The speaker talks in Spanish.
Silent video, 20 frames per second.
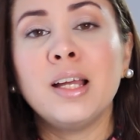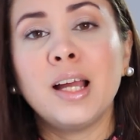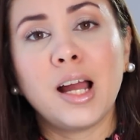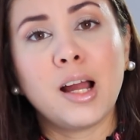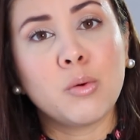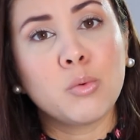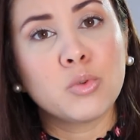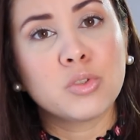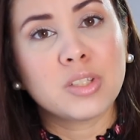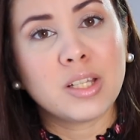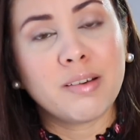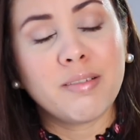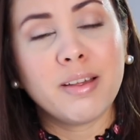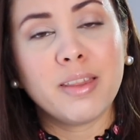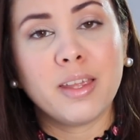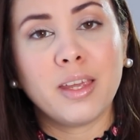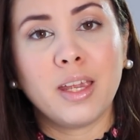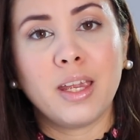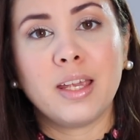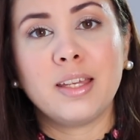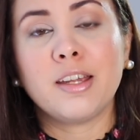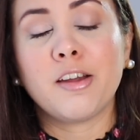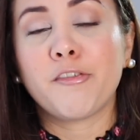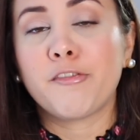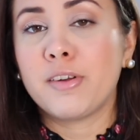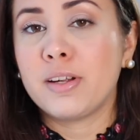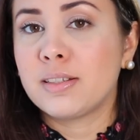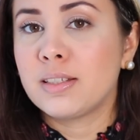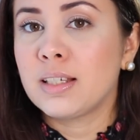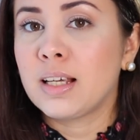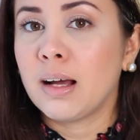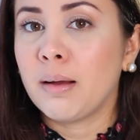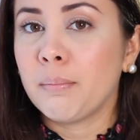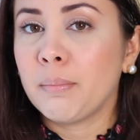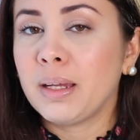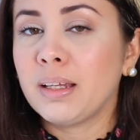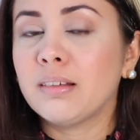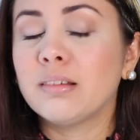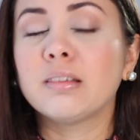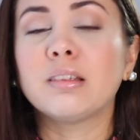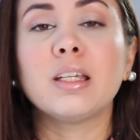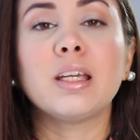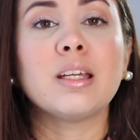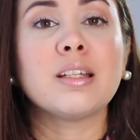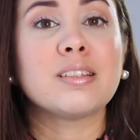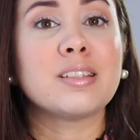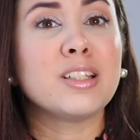abusaba de ella físicamente,